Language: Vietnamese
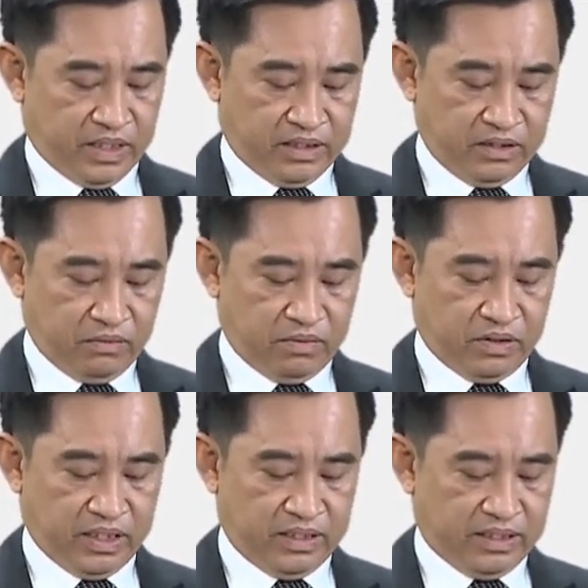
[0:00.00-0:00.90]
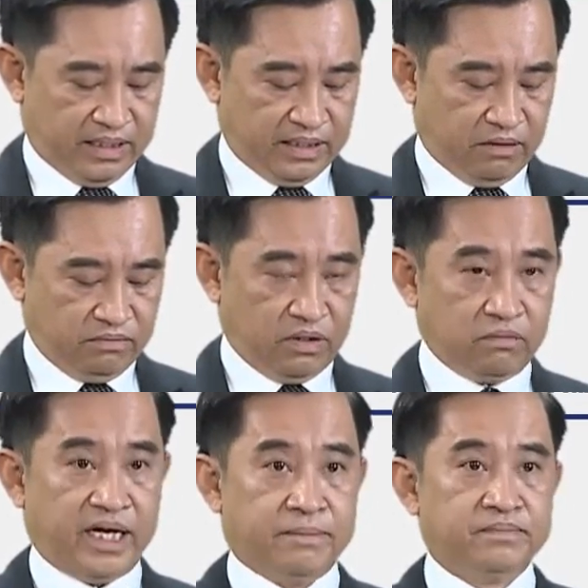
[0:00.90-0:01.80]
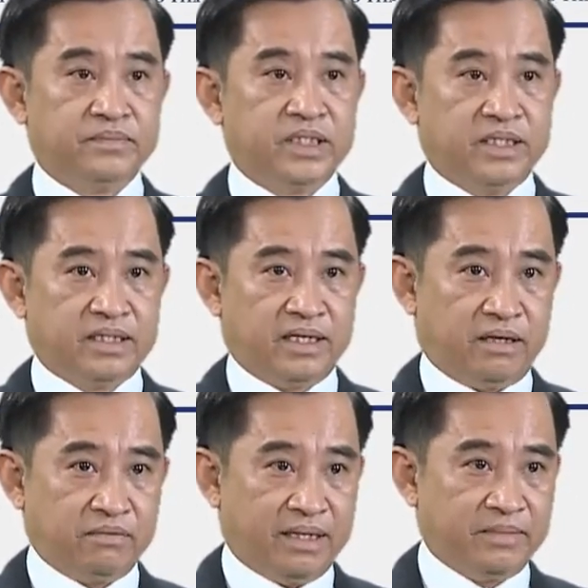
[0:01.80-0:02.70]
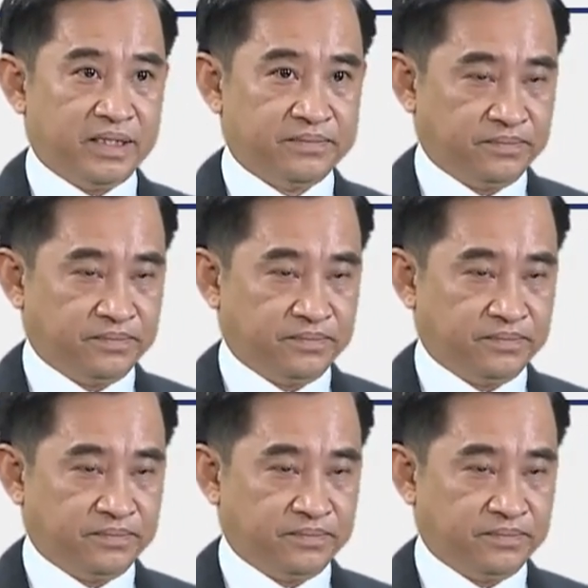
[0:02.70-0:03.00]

Kính chúc hội nghị thành công tốt đẹp. Xin trân trọng cảm ơn.